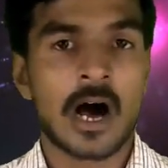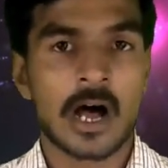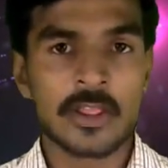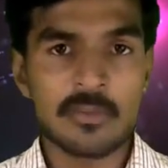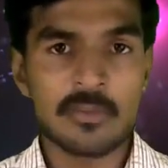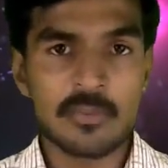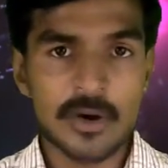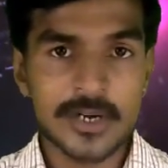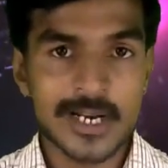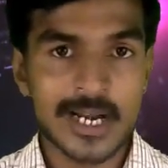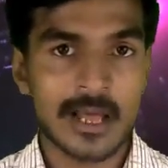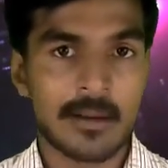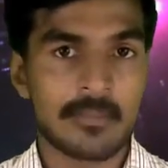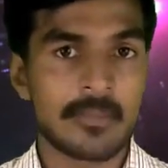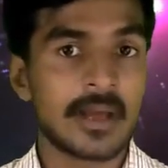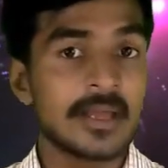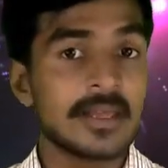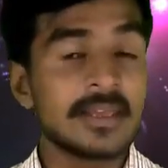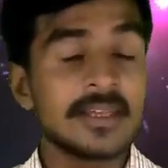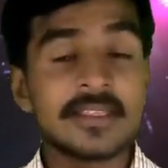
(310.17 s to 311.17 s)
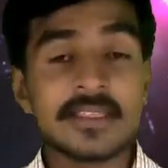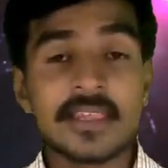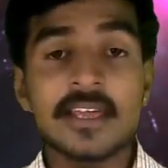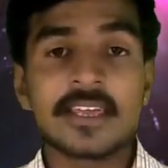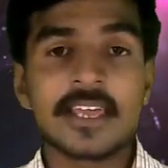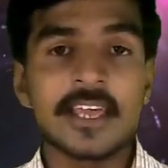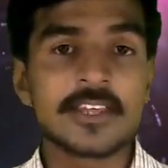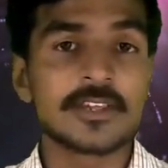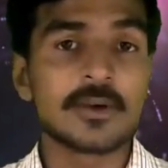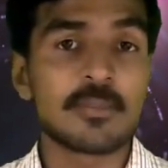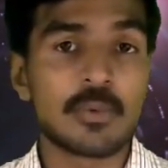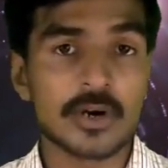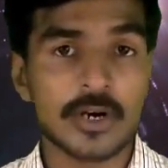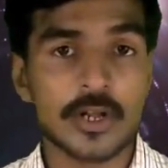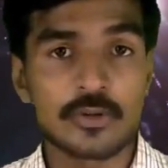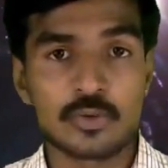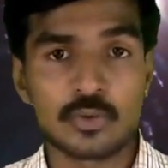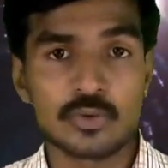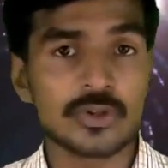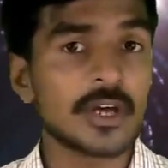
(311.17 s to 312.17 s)
அது மட்டும் இல்லாமல் இந்த கேஸை
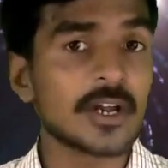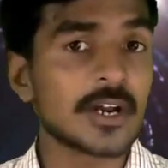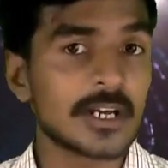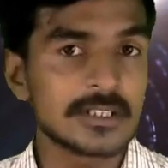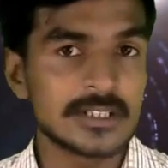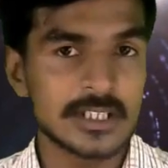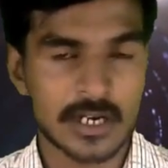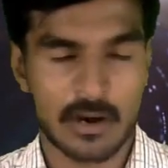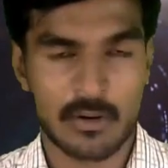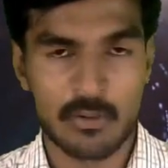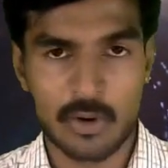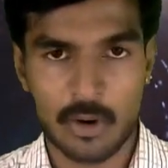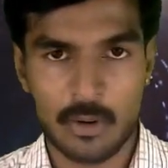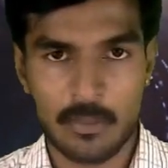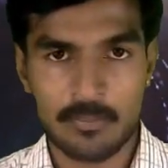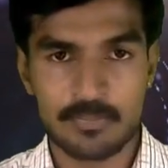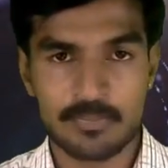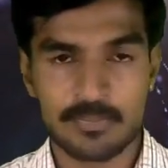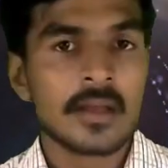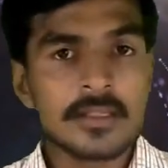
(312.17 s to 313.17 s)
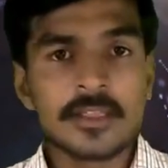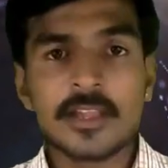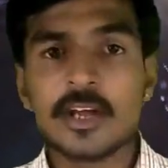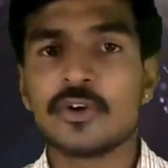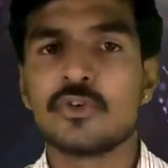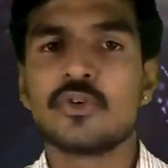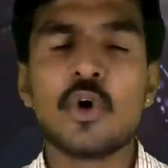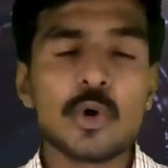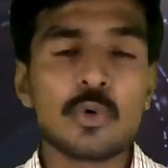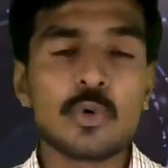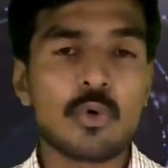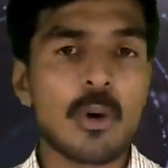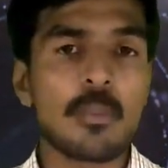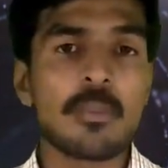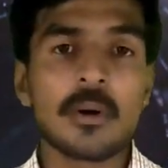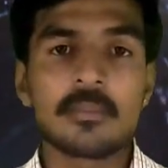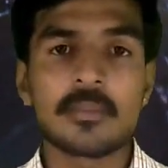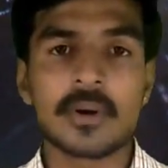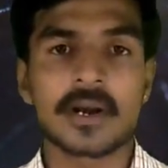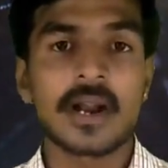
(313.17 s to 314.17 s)
போட்ட சுந்தரராஜன் அவரும் இந்த டோர்
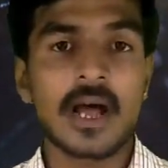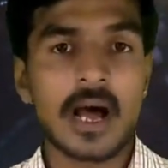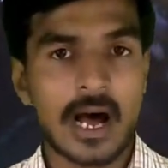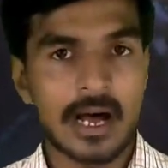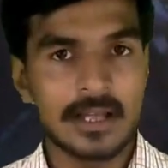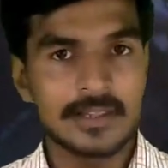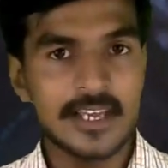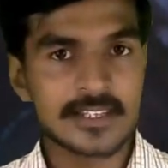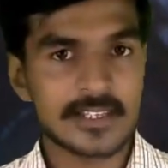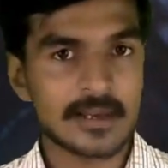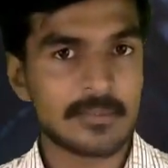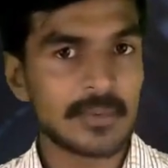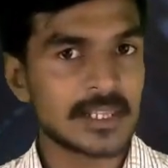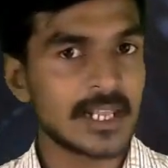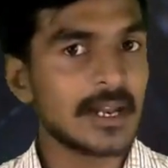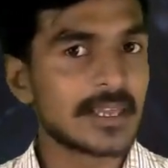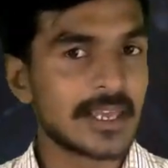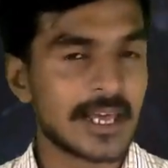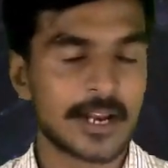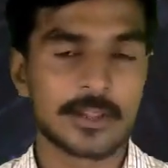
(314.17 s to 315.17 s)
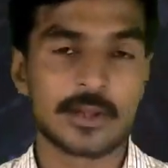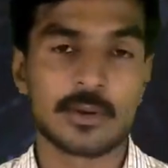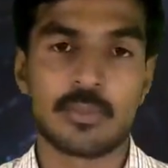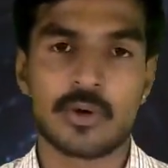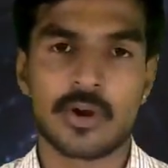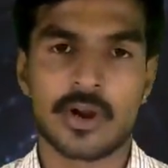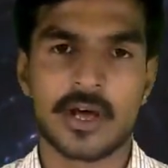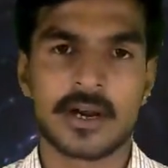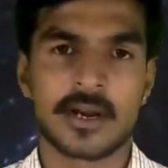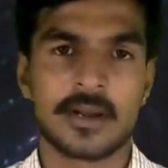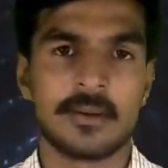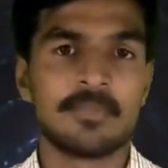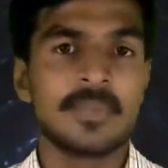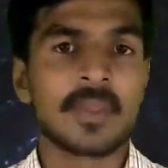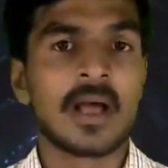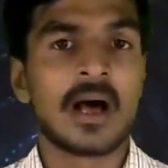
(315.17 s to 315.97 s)
ஓப்பன் பண்ணுற அதே சமயத்தில் இறந்து போறாரு